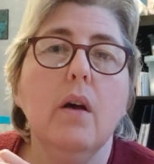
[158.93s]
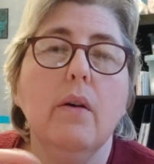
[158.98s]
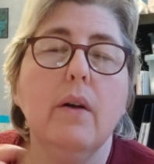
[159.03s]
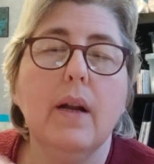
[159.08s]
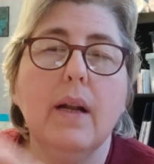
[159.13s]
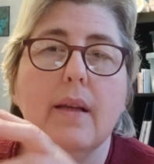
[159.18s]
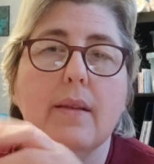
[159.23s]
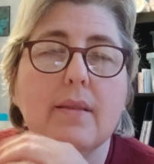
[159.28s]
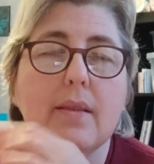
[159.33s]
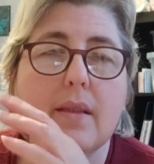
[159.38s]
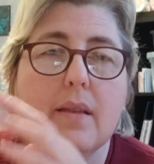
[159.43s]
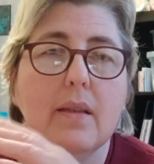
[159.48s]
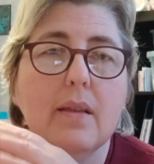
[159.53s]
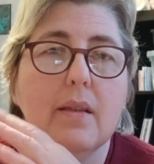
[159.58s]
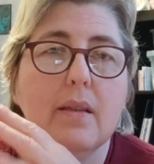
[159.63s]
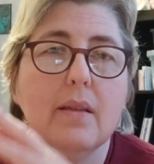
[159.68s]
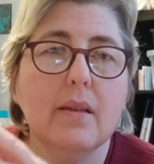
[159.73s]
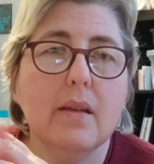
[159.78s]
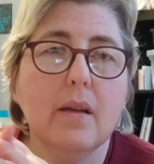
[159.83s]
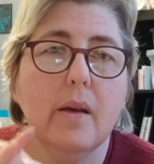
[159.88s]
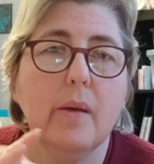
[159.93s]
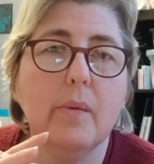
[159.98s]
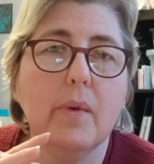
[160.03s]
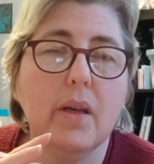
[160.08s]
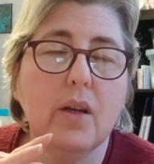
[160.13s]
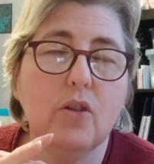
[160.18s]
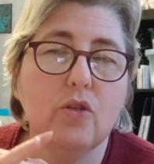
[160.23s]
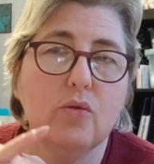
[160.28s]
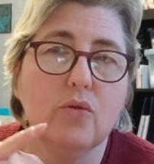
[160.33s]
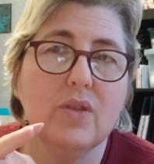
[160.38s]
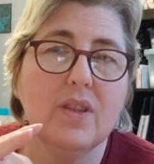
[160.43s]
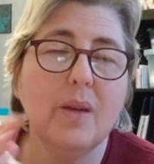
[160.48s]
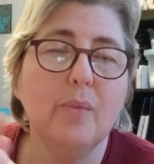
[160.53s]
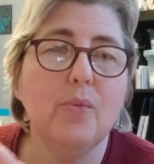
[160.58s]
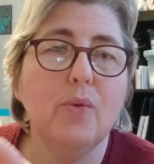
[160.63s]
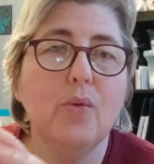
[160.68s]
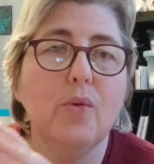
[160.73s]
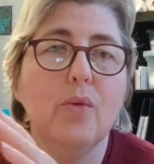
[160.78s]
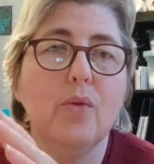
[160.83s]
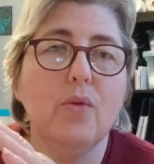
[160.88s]
Voilà, c'est quand même quelque chose d'un
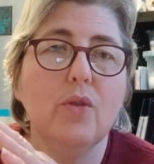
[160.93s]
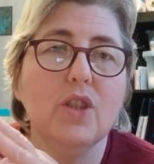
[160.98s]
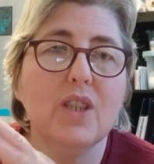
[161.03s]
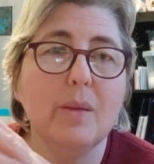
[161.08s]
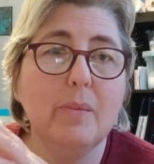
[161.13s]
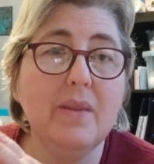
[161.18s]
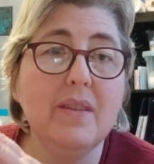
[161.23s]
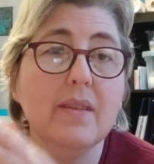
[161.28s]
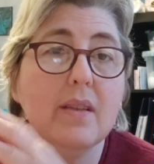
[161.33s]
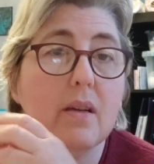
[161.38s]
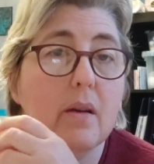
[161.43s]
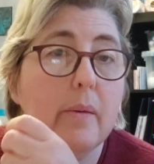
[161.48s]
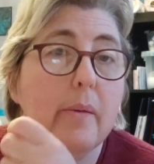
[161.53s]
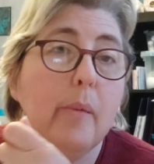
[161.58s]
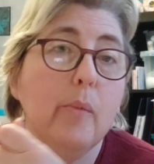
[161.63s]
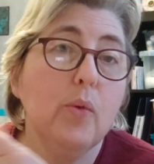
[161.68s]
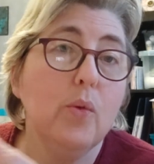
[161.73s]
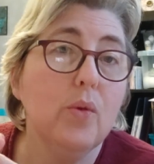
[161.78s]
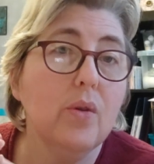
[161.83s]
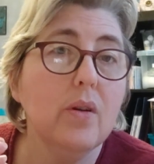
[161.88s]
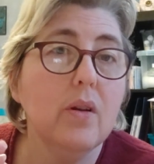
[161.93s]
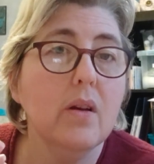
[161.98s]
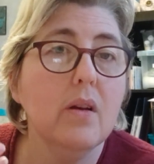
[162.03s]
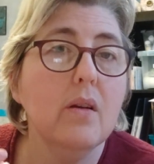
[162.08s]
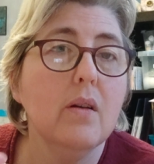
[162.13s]
peu... Le chabis, c'est quand même un peu